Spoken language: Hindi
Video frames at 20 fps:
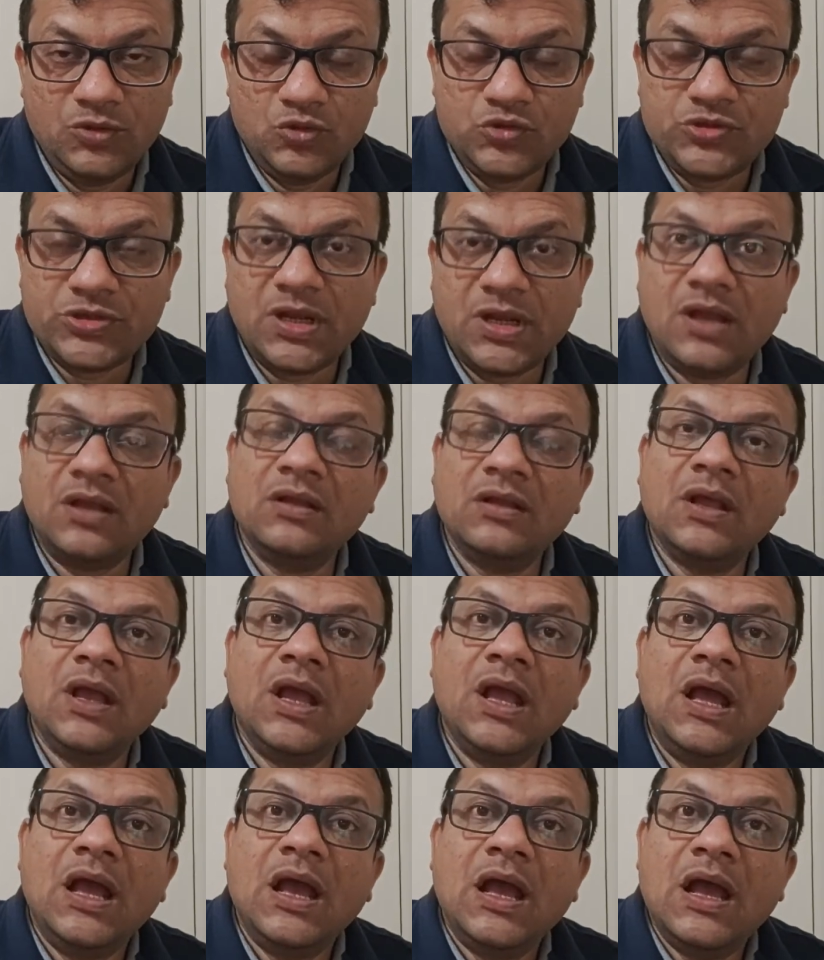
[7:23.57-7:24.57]
दूसरा
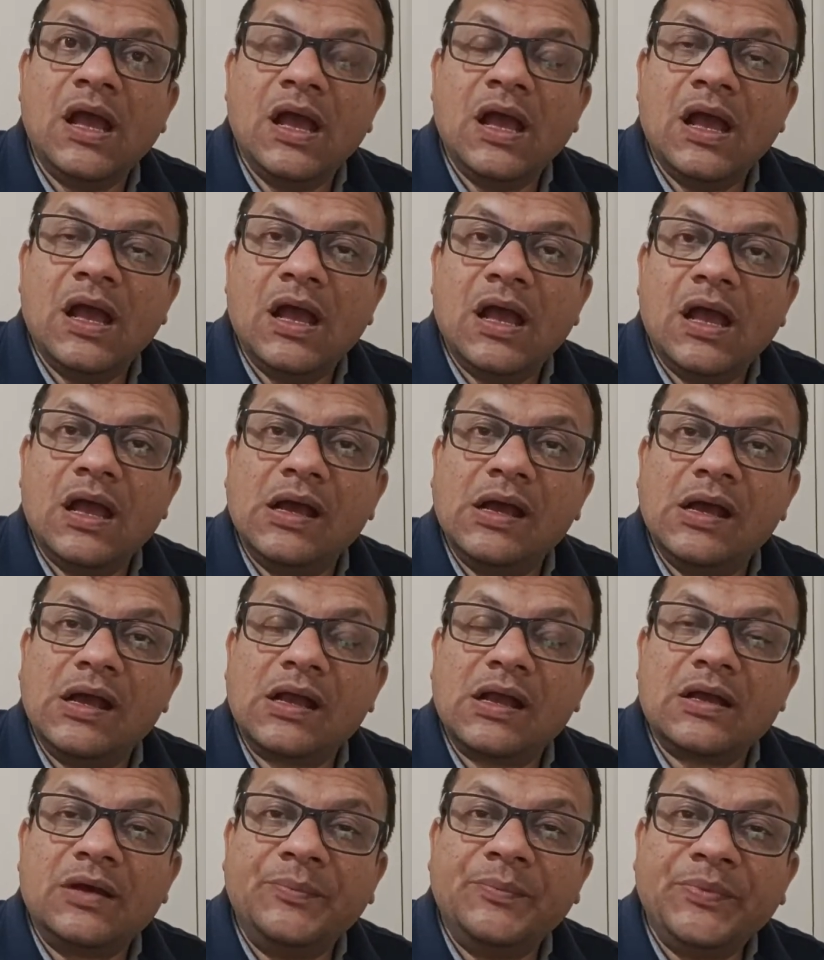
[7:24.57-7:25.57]

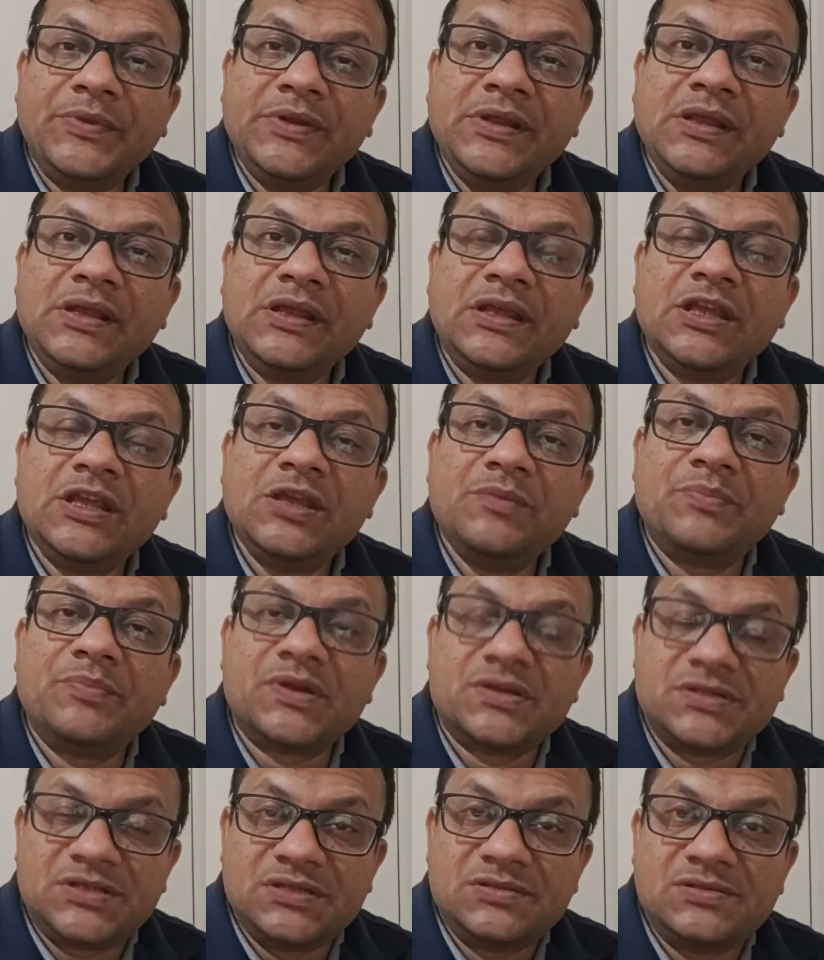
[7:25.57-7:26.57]
कंपनी की
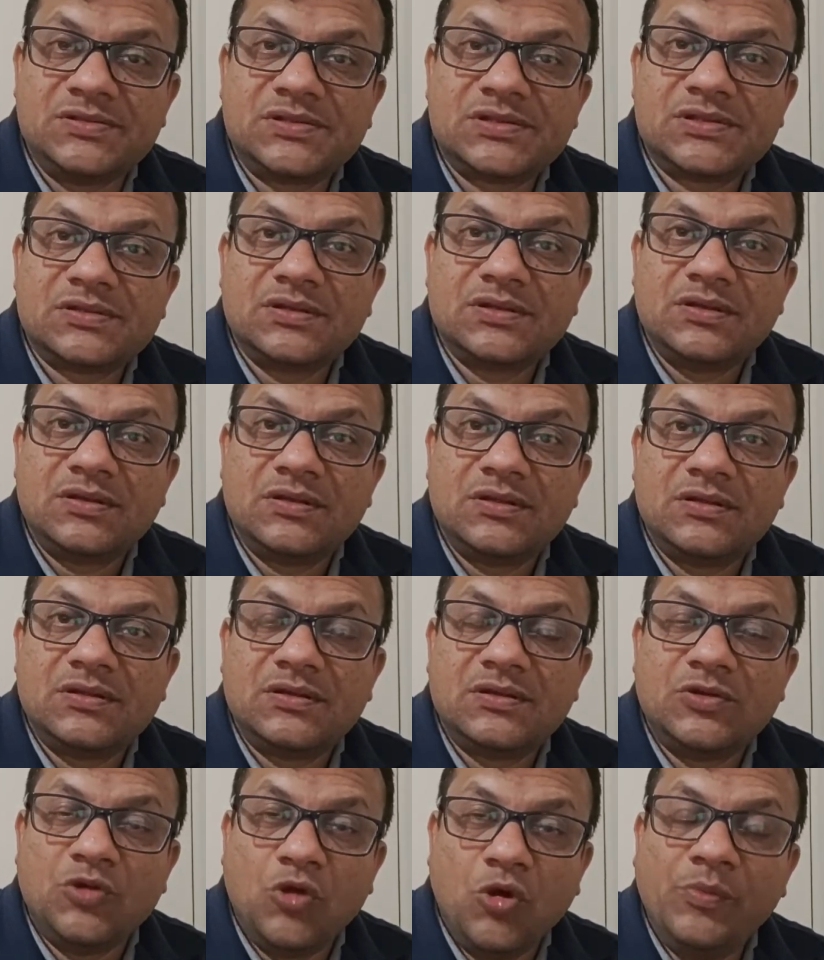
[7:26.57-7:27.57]
प्रेजेंस
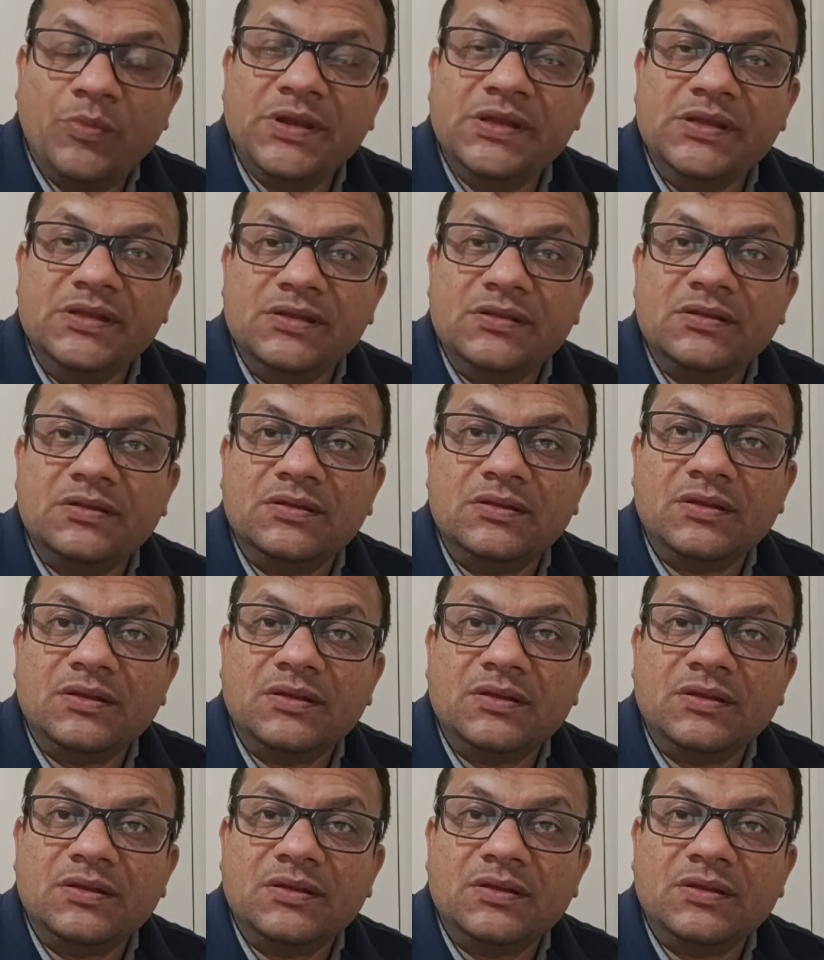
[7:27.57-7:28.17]
नॉर्मली